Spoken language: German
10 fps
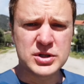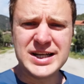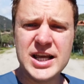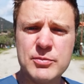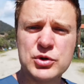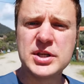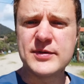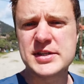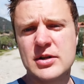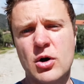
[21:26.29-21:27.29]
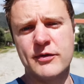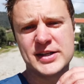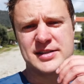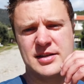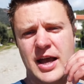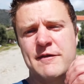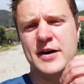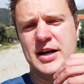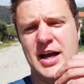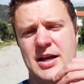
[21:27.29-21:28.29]
dort leben und die wissen auch, was
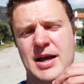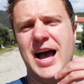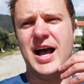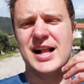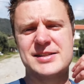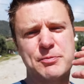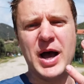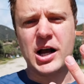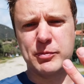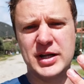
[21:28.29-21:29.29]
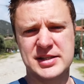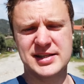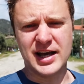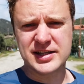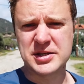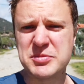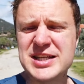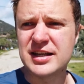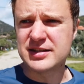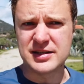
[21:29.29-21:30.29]
einfach als Parkplatz
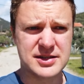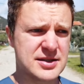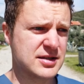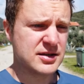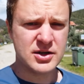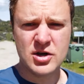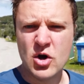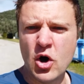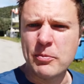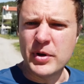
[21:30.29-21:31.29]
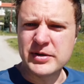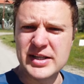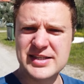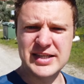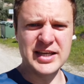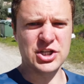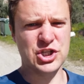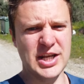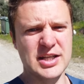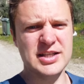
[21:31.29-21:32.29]
akzeptiert ist. Ob man jetzt hier
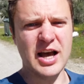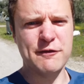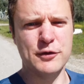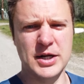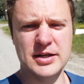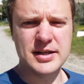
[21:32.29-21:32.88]
stehen darf oder